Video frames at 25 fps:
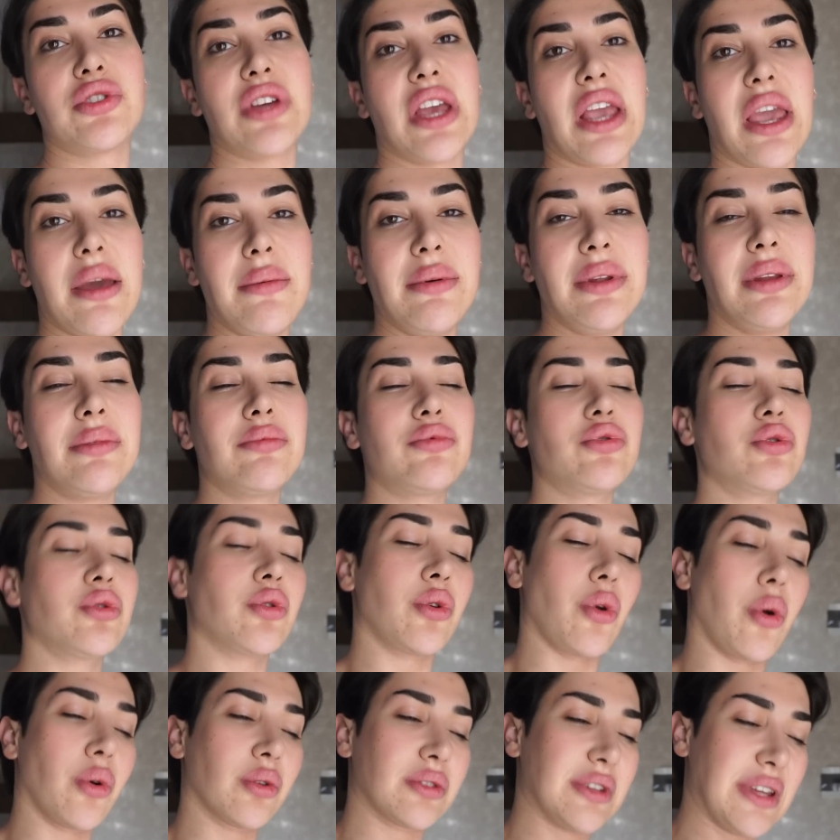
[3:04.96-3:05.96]
çekemedim.
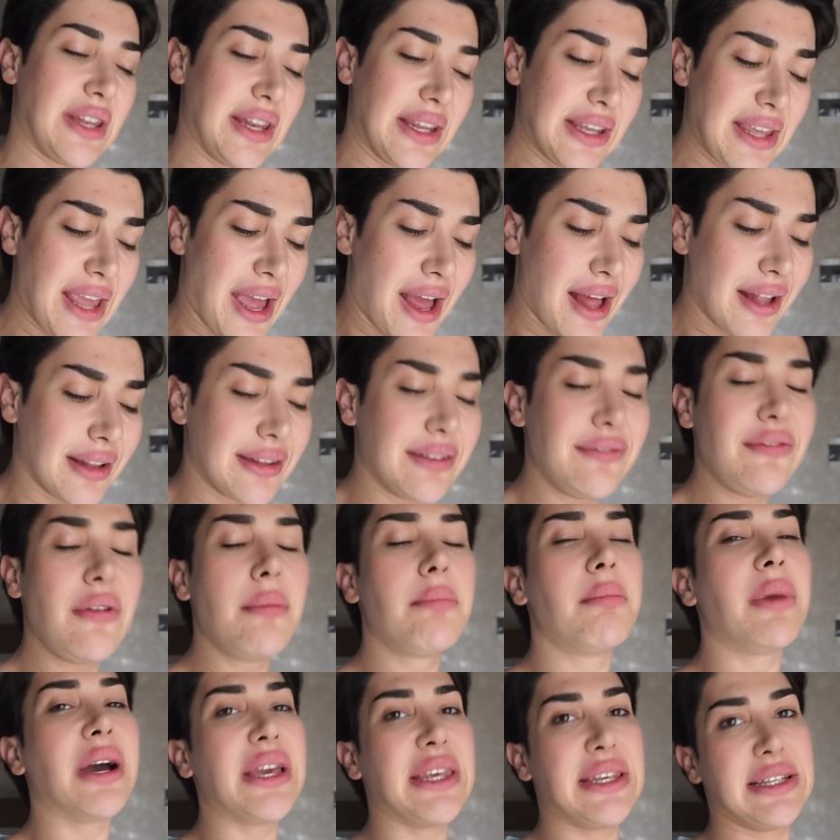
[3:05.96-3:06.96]
Çünkü otele geldim
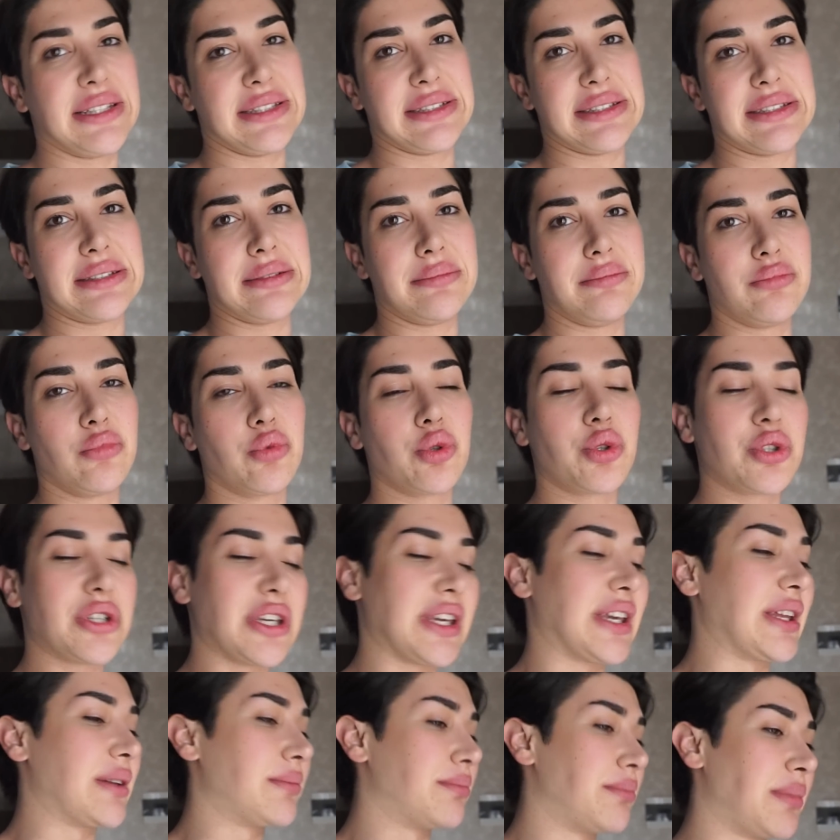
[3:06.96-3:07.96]
ve bayıldım.
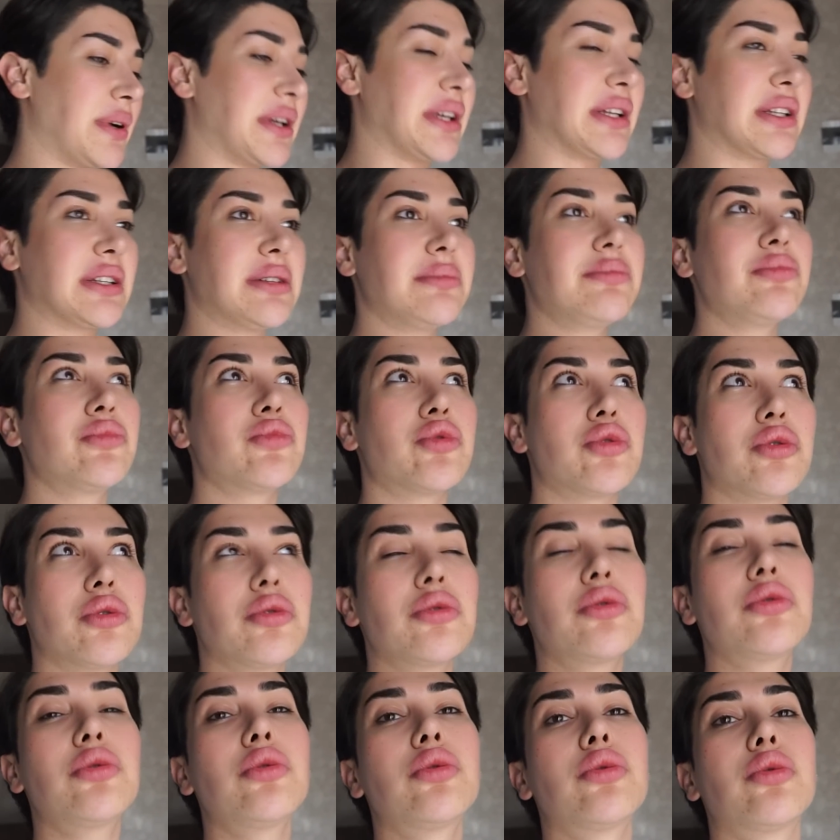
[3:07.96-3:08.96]
Duşa girip bayıldım.
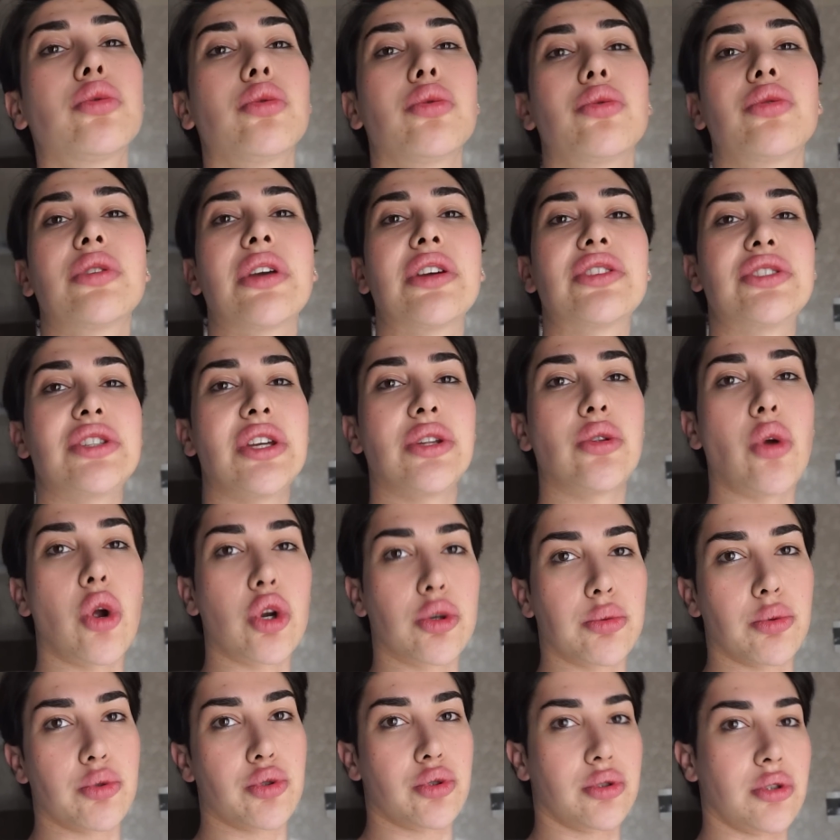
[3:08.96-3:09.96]
Çünkü dün gece
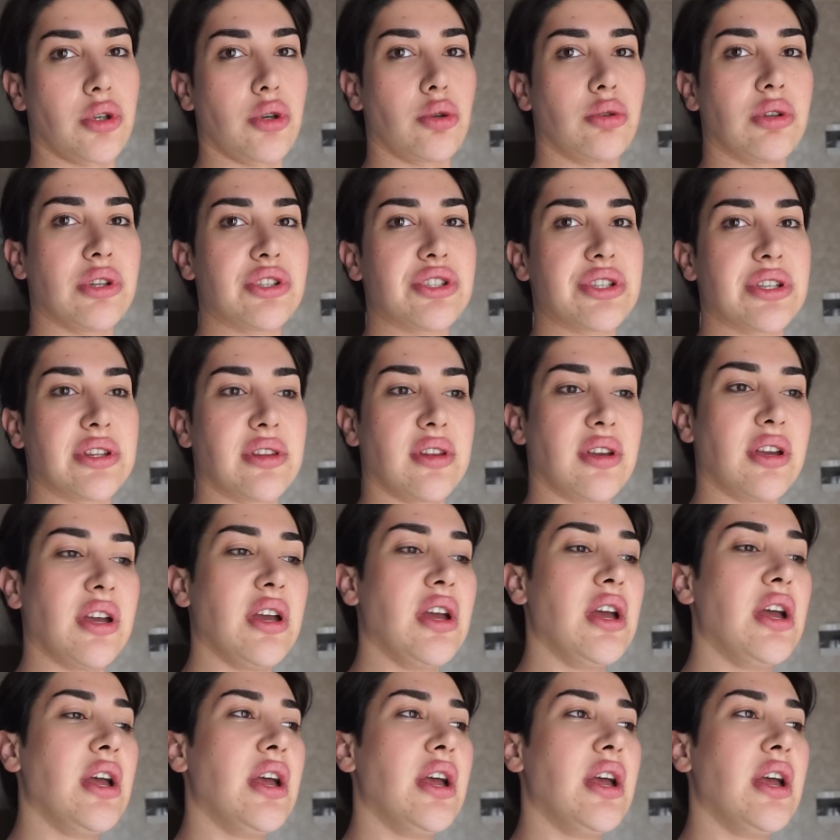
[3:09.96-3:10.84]
4.30'da yola çıktık.